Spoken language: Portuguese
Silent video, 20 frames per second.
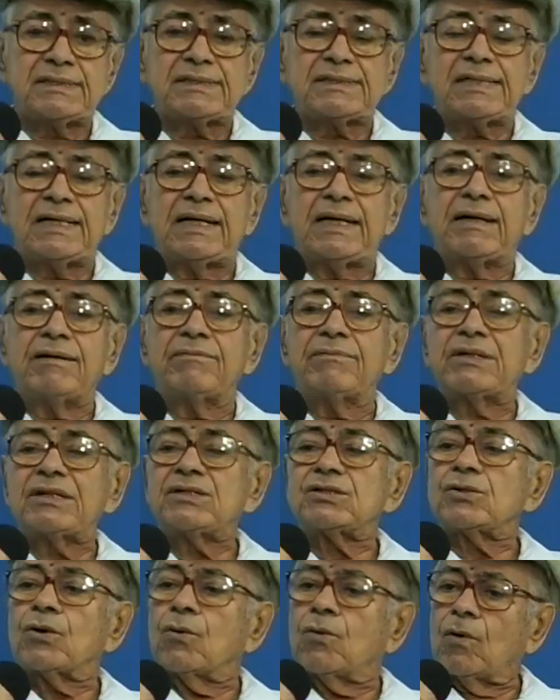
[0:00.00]
se lembra
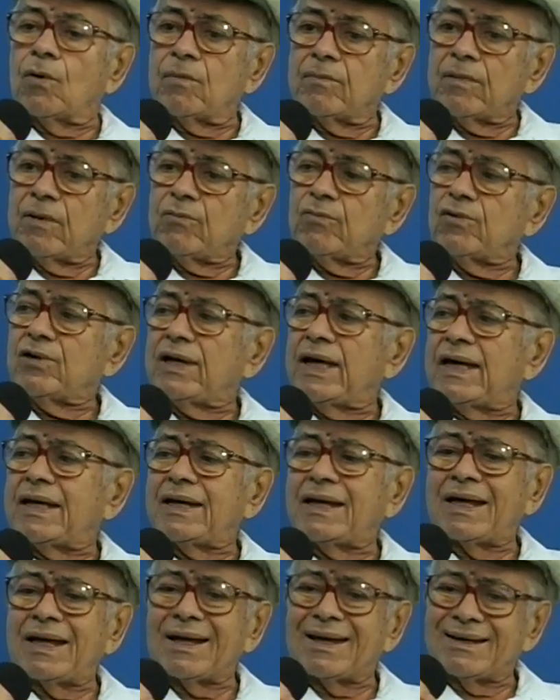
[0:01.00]
de como a mulher
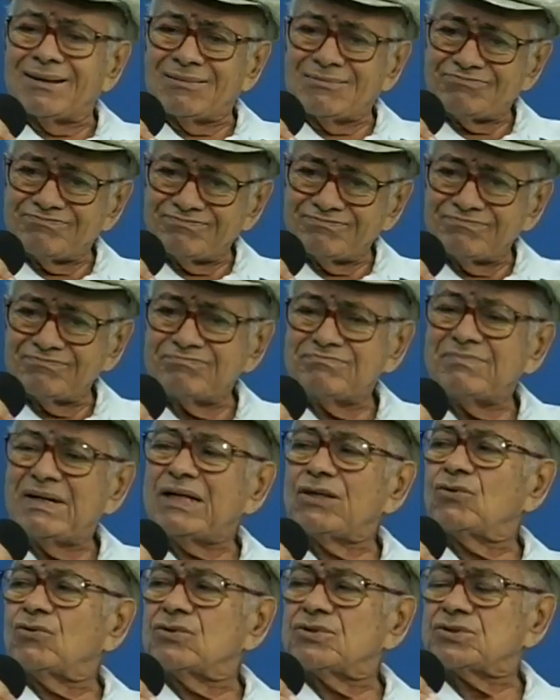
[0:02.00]
era
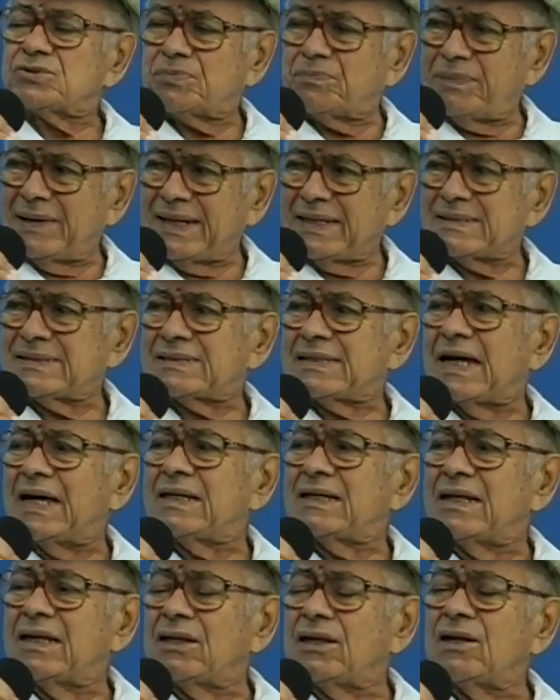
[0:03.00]

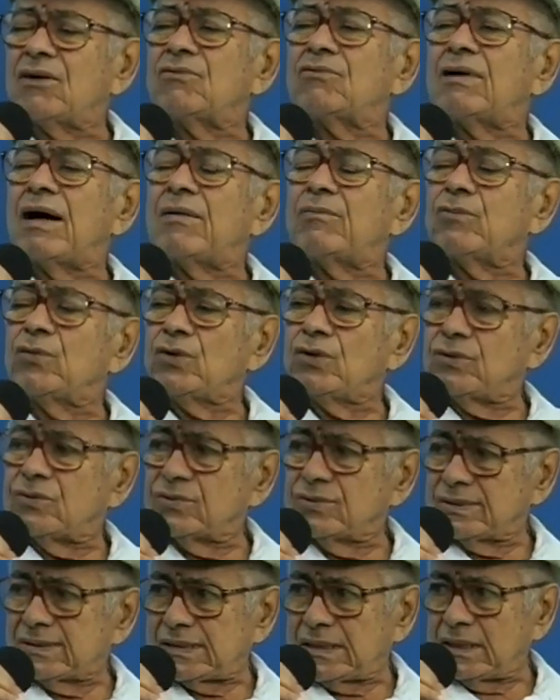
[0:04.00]
menosprezada não há
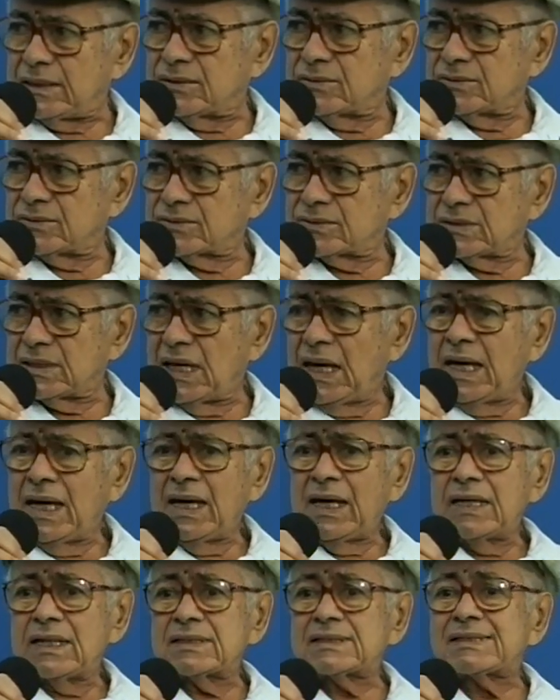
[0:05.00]
muitos anos.
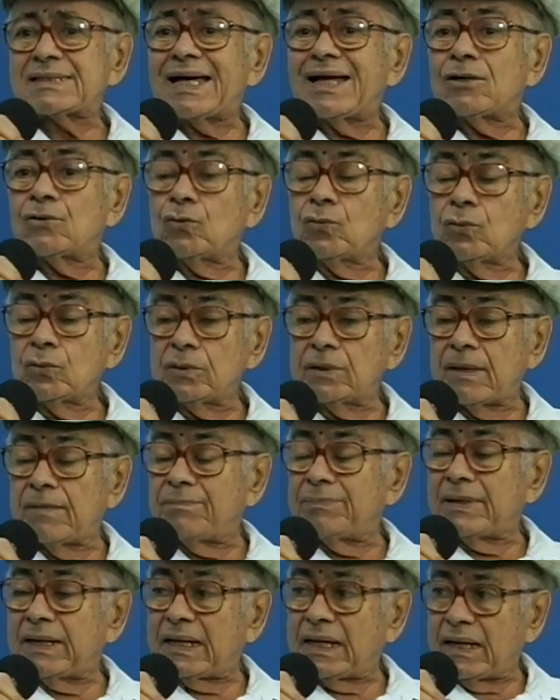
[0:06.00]
Essa luta
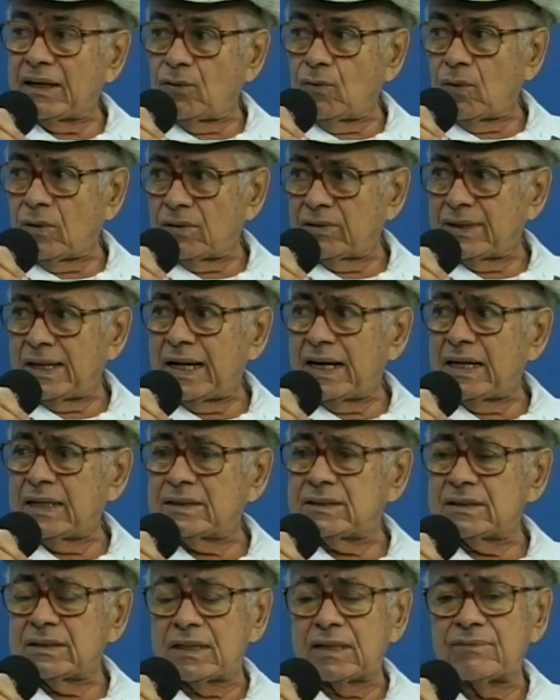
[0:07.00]
pela
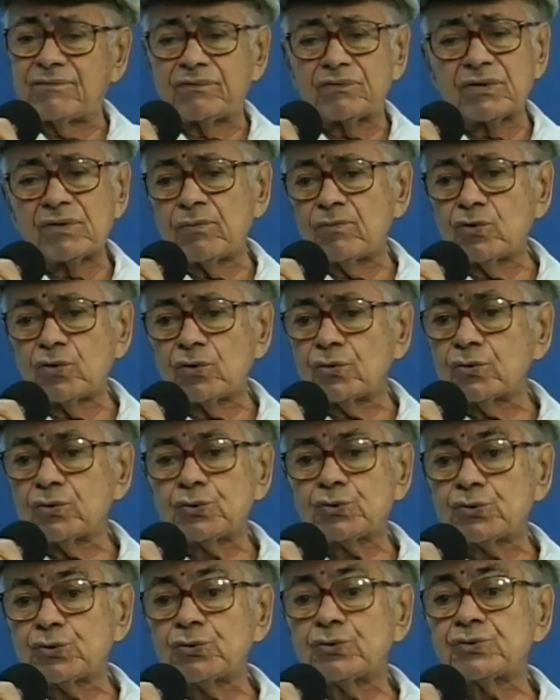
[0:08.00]
igualdade, que foi muito
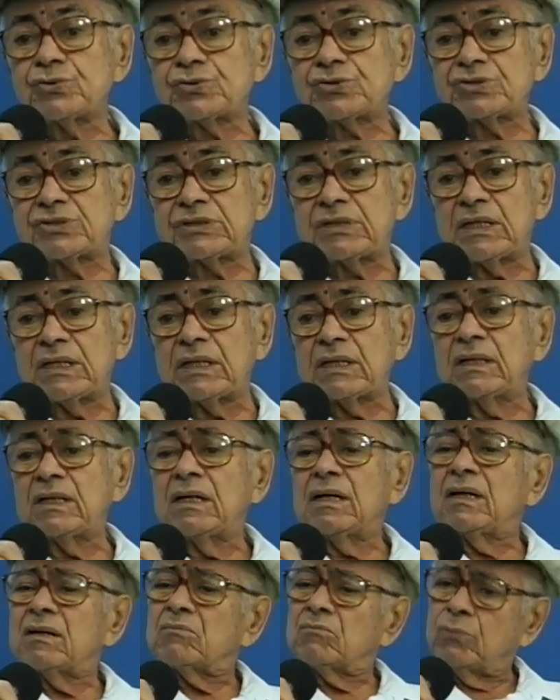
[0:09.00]
justa,
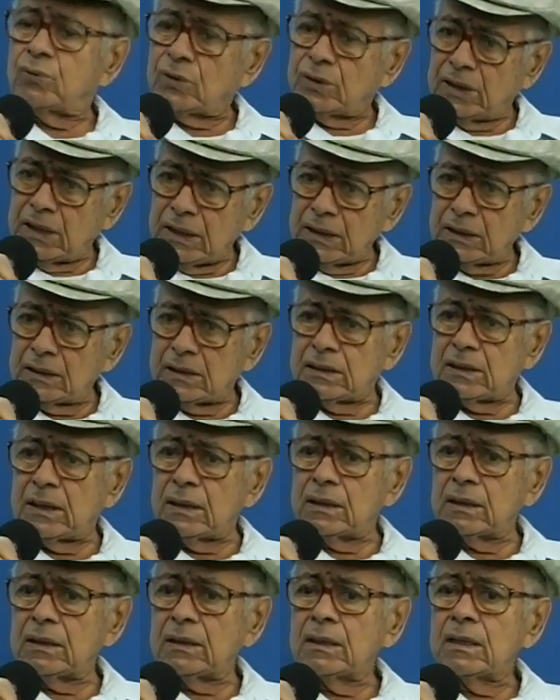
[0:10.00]

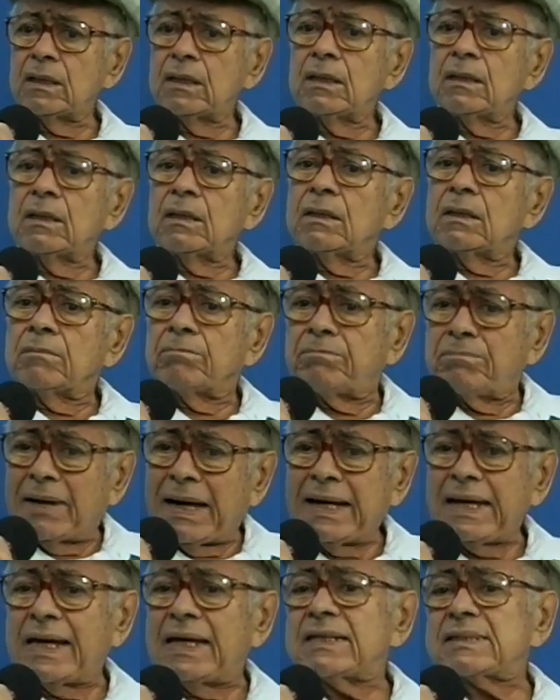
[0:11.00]
bonita,
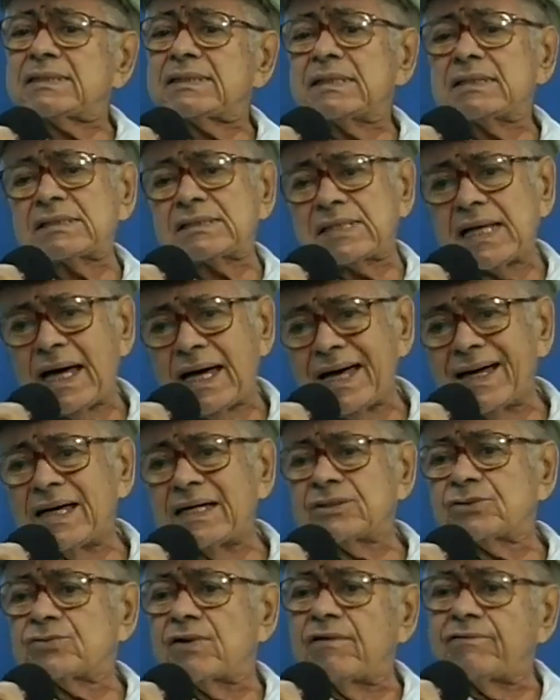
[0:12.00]
parece estar
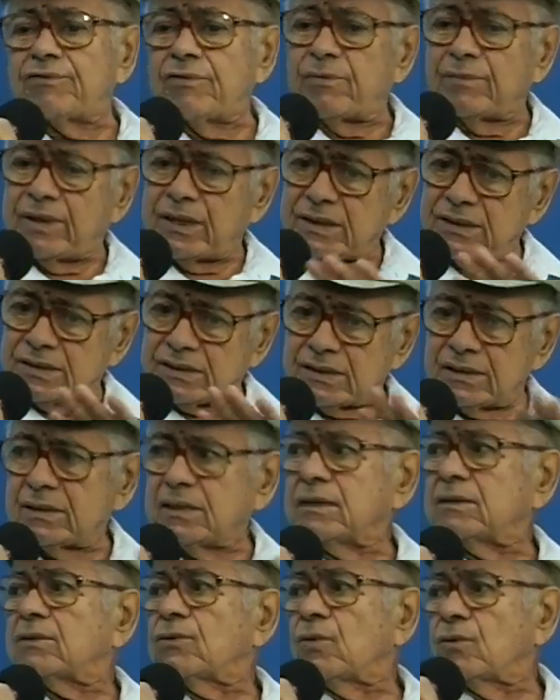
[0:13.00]

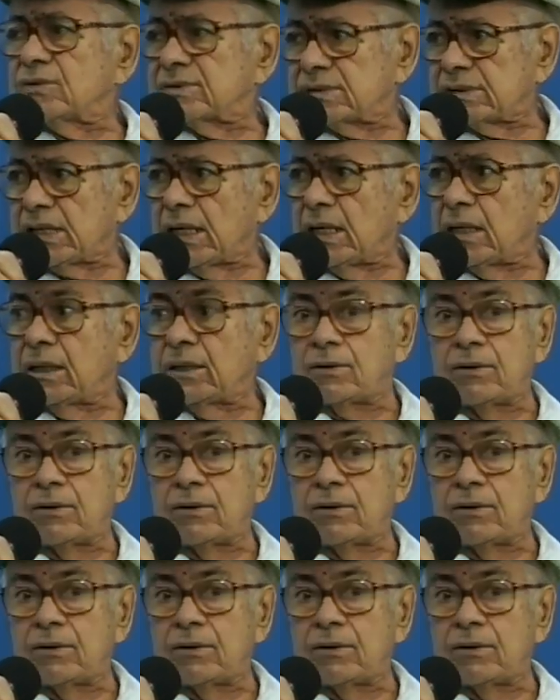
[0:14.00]
razoavelmente conseguido.